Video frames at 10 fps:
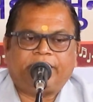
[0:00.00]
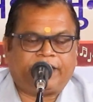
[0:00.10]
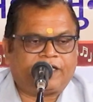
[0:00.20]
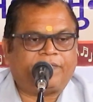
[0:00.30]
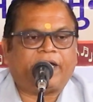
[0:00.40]

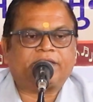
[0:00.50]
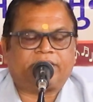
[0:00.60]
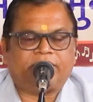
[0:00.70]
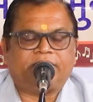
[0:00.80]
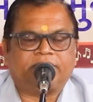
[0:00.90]
एक
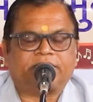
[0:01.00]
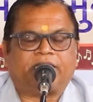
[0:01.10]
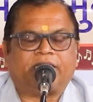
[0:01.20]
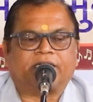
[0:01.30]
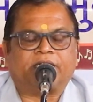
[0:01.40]
बात
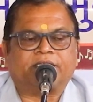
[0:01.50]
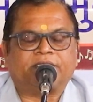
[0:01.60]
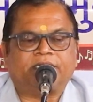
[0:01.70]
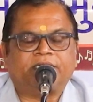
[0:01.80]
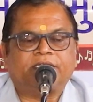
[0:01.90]
इशारा
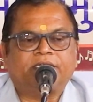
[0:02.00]
करते